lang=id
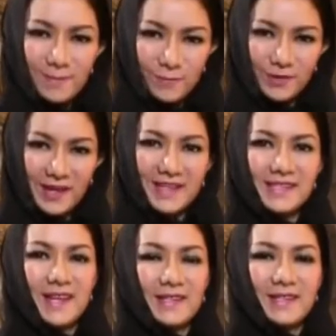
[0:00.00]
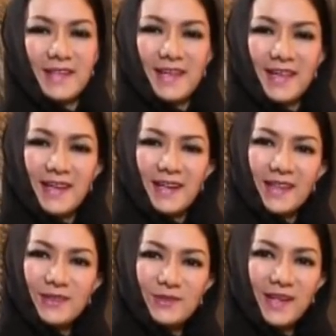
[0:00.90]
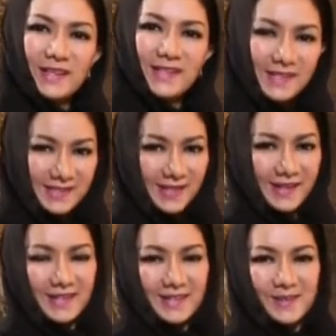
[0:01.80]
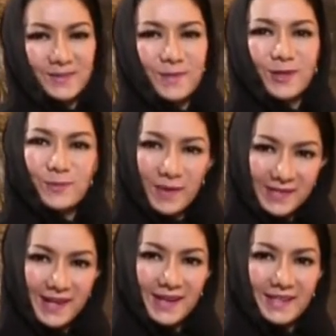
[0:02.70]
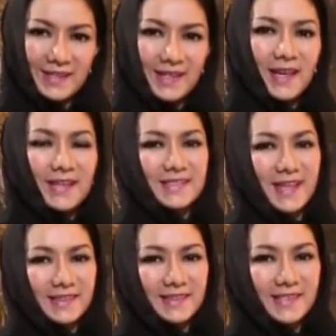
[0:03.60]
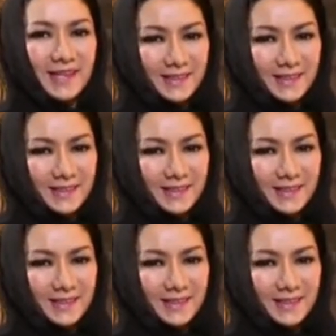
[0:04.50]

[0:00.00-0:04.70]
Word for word: bakat Rita berorganisasi sudah tampak sejak SMP ketika menjabat